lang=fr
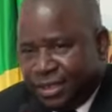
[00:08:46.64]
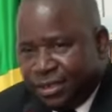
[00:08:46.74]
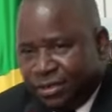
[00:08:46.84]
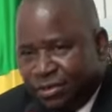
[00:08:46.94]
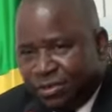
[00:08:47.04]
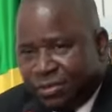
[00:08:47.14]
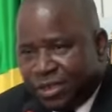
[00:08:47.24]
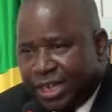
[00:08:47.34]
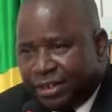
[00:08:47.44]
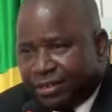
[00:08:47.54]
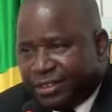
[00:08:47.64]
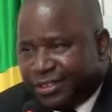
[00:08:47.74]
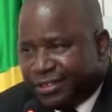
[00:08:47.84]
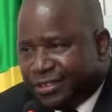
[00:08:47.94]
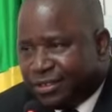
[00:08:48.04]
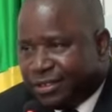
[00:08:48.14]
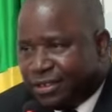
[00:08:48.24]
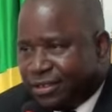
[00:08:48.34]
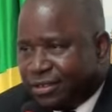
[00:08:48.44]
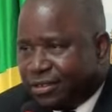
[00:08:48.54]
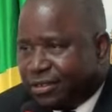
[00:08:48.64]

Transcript: Nous vous garantissons